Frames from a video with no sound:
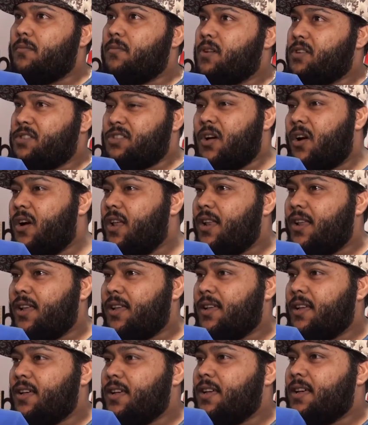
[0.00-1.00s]
رساله
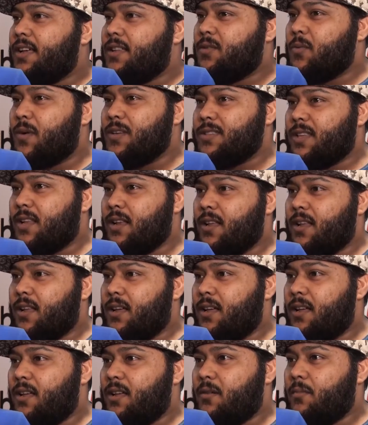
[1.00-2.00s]
توصل
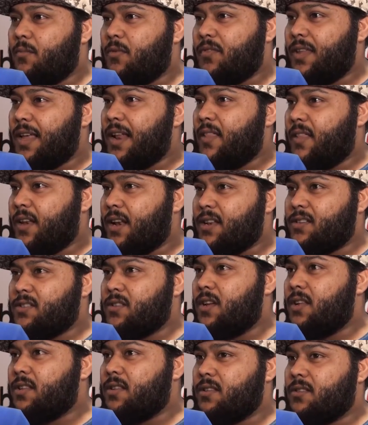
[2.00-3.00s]
آه، المفترض ان
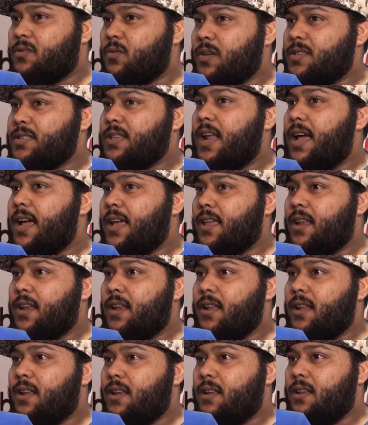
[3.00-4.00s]
الرساله توصل حق
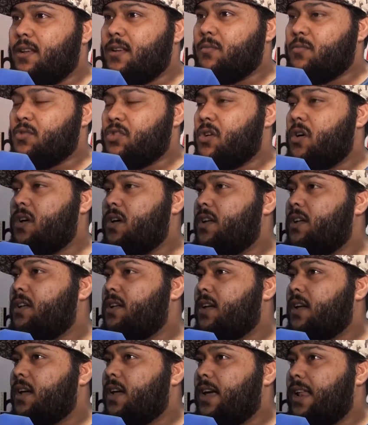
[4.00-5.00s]
المشاهد
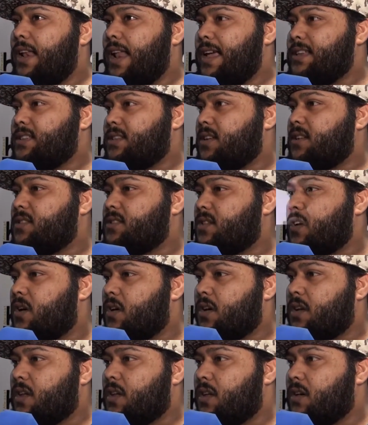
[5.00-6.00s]
العجز
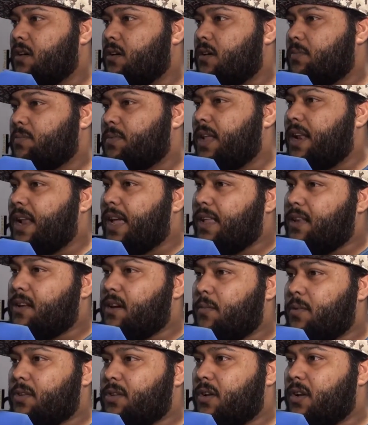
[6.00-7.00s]
الانساني بطريقه
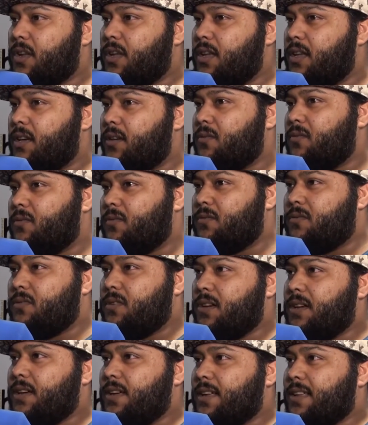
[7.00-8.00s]
دراماتورجيه
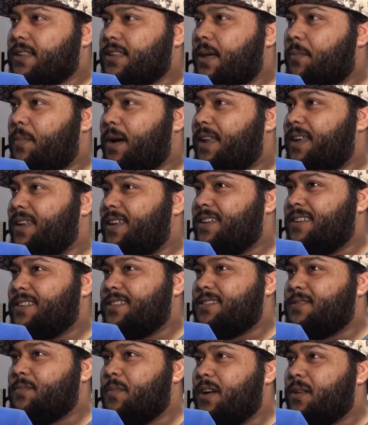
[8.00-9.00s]
وطبعا
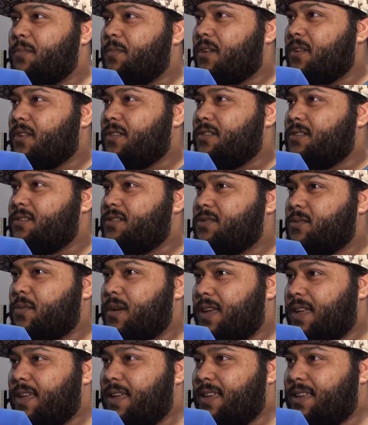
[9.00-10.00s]
اسماعيل مراد
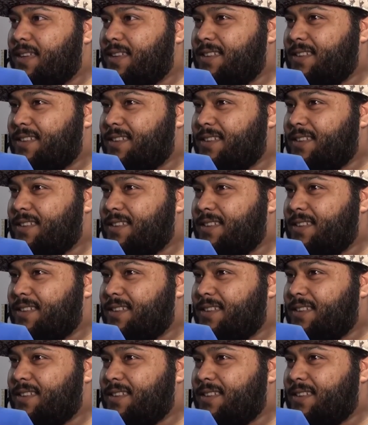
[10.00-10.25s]
شوي